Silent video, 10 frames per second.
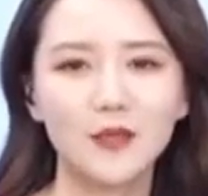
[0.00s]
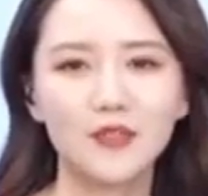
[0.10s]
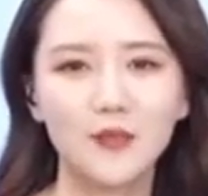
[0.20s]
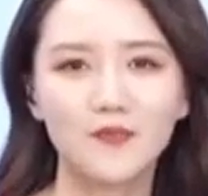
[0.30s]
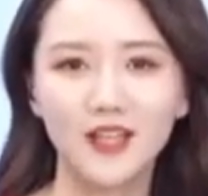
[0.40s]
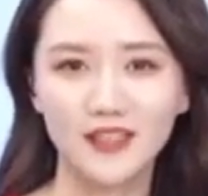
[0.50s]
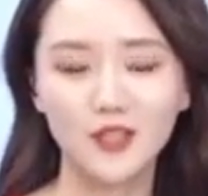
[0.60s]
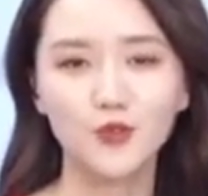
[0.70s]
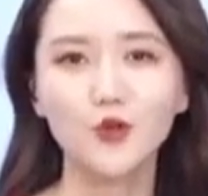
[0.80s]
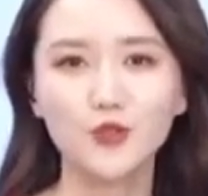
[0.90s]
品。那
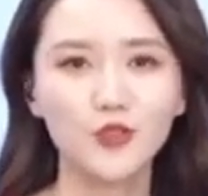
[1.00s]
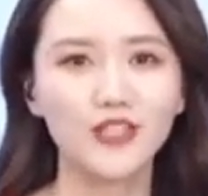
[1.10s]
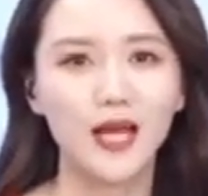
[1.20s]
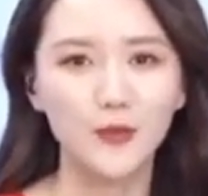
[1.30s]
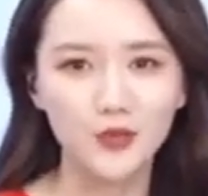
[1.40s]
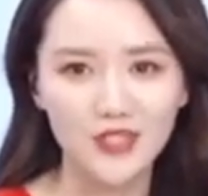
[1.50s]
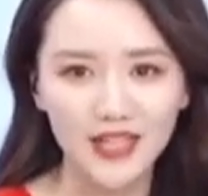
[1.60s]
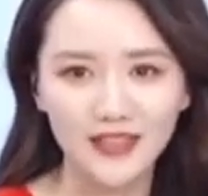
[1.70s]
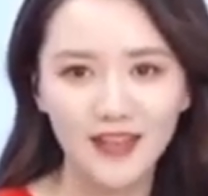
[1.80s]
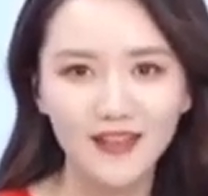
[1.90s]
如果说你还没有下
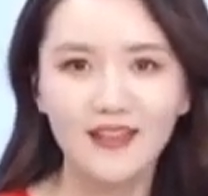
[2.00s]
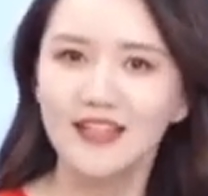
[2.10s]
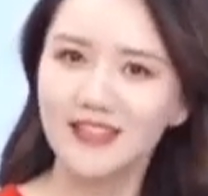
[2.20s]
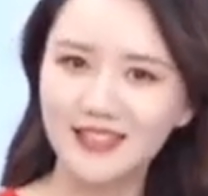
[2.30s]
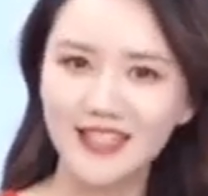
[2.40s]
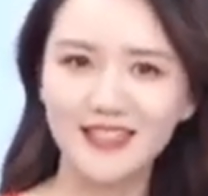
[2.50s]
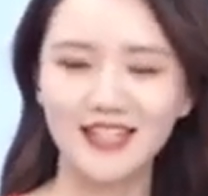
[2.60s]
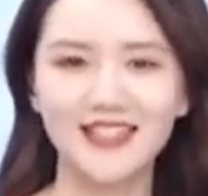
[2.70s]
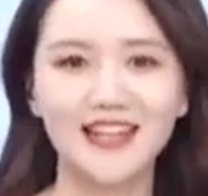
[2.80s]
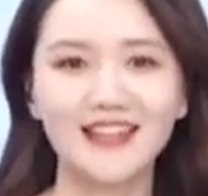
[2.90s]
单，现在
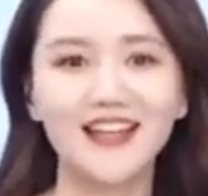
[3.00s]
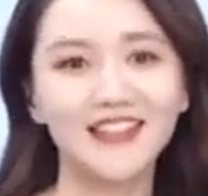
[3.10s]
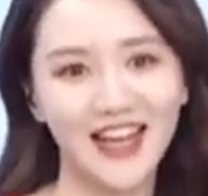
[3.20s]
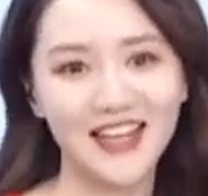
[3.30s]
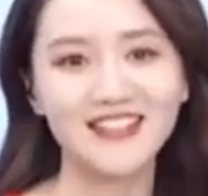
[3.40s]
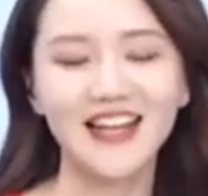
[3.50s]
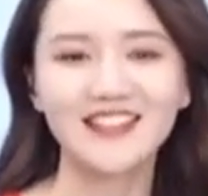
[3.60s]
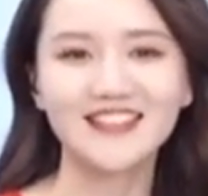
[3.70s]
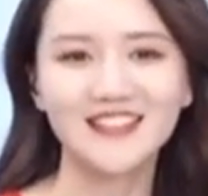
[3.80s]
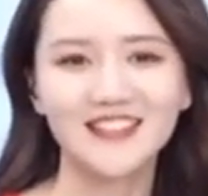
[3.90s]
下单也还是来
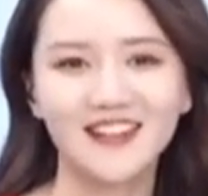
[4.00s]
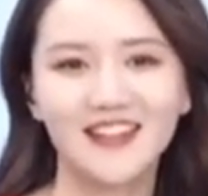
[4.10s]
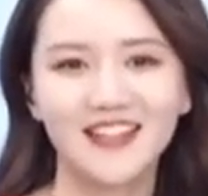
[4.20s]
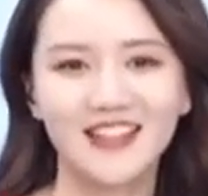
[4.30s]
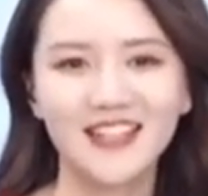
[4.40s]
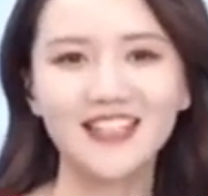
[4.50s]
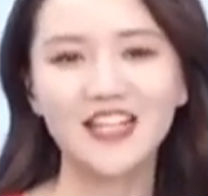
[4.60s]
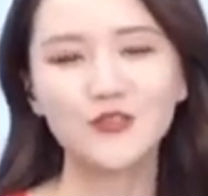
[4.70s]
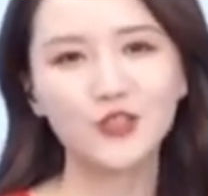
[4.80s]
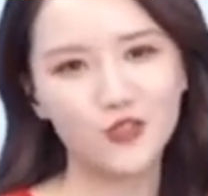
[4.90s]
得及的。那可以
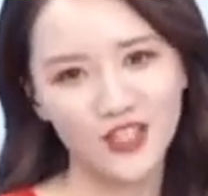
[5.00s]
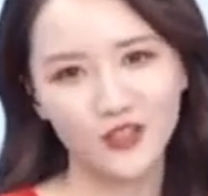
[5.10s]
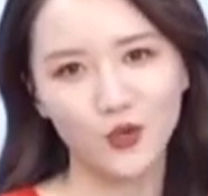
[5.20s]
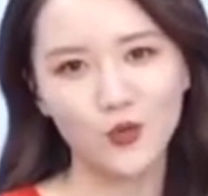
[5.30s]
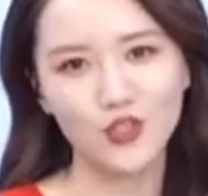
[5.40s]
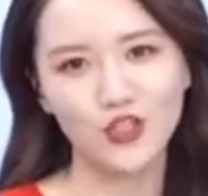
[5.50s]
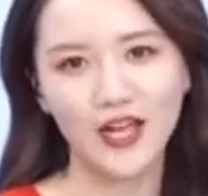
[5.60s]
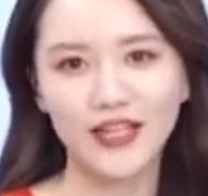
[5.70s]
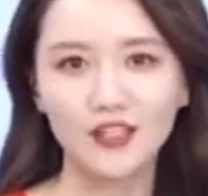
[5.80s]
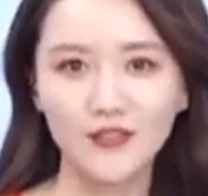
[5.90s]
参与抽奖的同时，
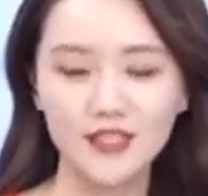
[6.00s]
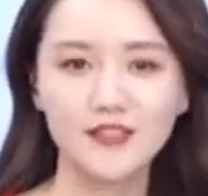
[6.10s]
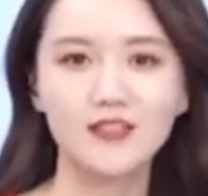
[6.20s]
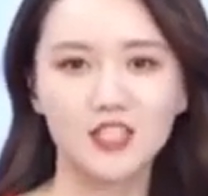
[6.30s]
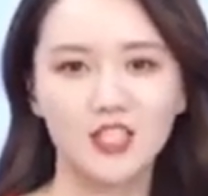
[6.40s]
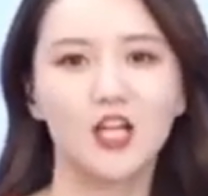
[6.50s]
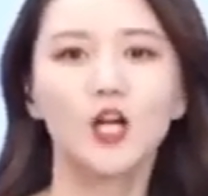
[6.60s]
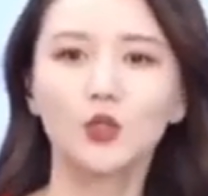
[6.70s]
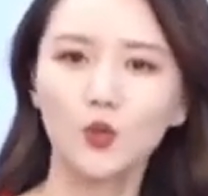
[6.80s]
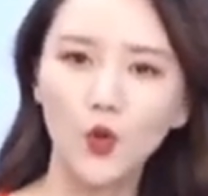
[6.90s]
还能为自己
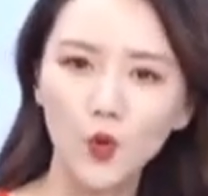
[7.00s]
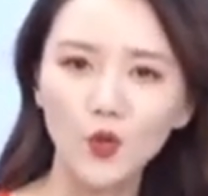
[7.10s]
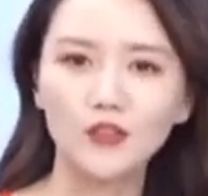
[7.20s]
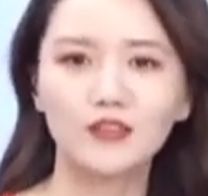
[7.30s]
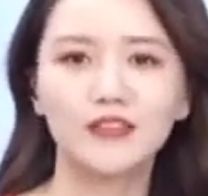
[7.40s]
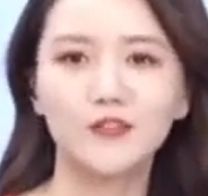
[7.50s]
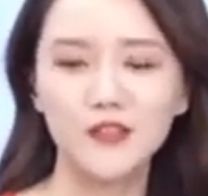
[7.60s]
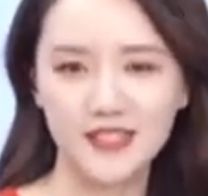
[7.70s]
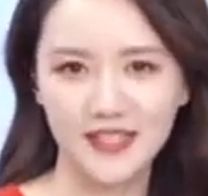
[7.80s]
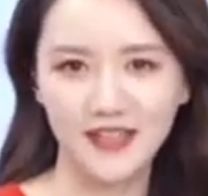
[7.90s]
多获得一份
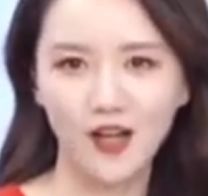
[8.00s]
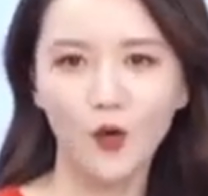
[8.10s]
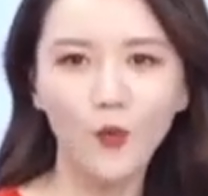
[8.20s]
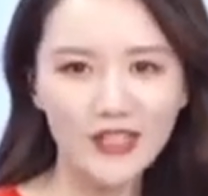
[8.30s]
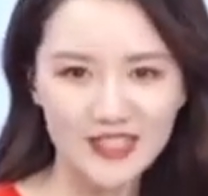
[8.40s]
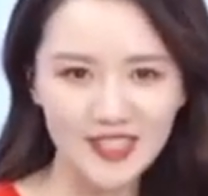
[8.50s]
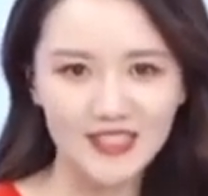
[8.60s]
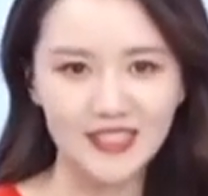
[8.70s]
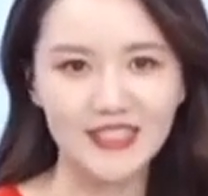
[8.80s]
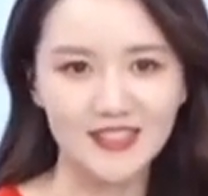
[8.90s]
健康，为自
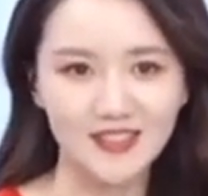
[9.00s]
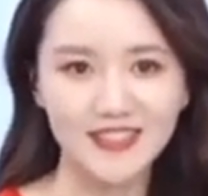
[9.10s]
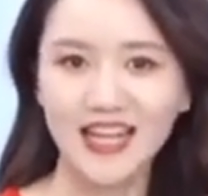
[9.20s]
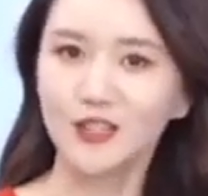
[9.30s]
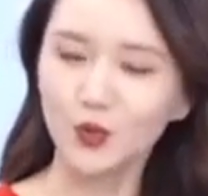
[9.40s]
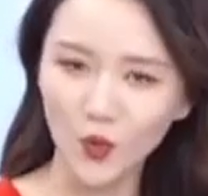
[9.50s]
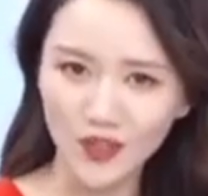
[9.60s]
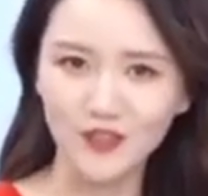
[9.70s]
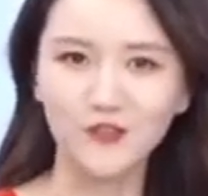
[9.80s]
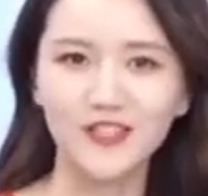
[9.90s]
己增加多
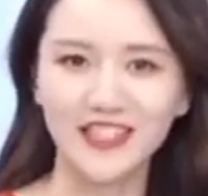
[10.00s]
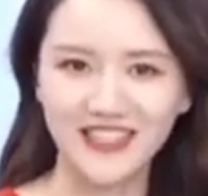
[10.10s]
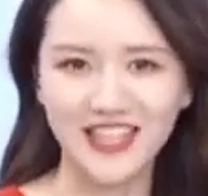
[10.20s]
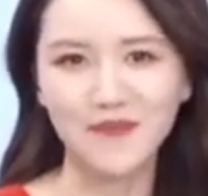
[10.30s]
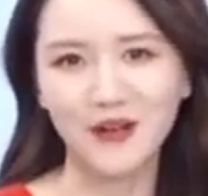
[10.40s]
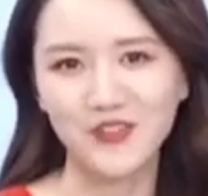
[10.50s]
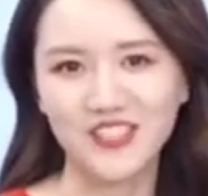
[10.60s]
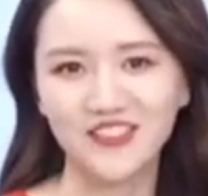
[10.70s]
一份的营养保证。